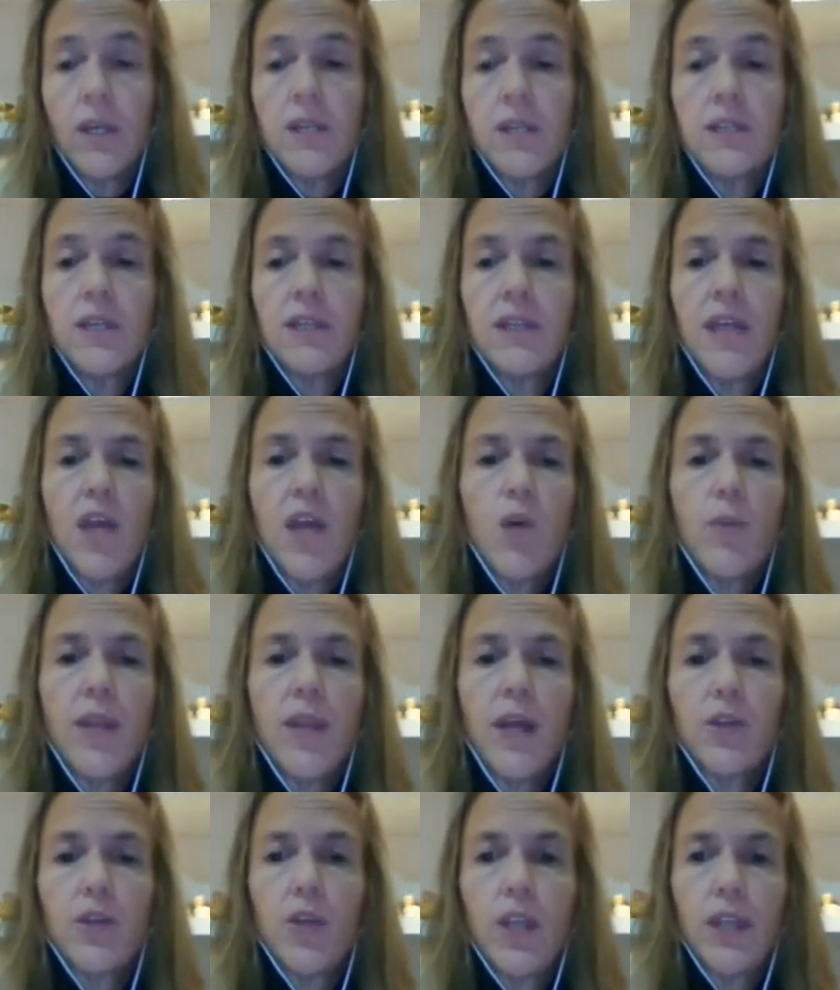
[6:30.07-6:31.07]
se tem
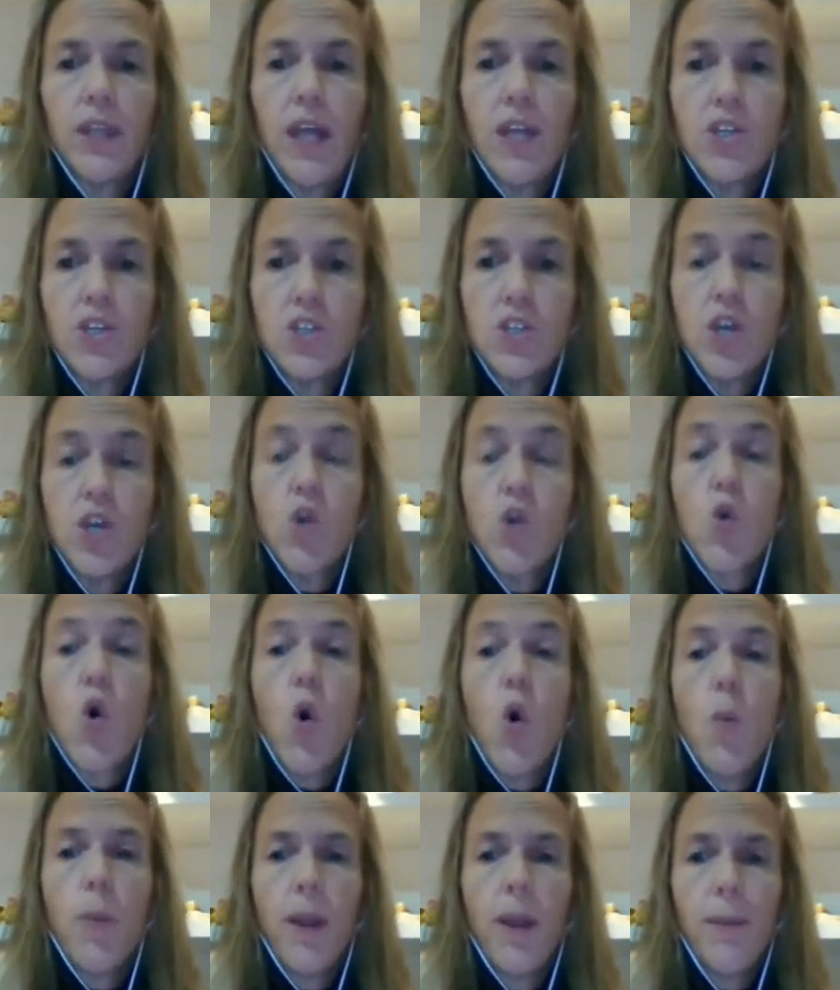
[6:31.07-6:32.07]
obrigatoriedade de
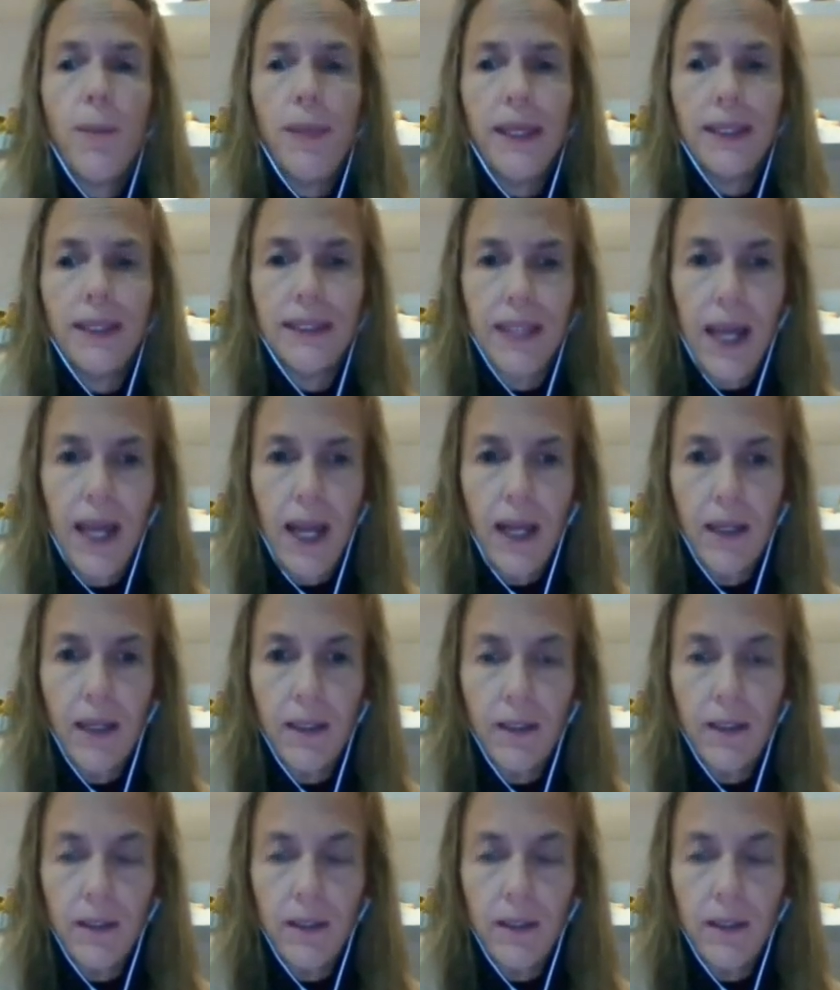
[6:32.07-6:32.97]
complementar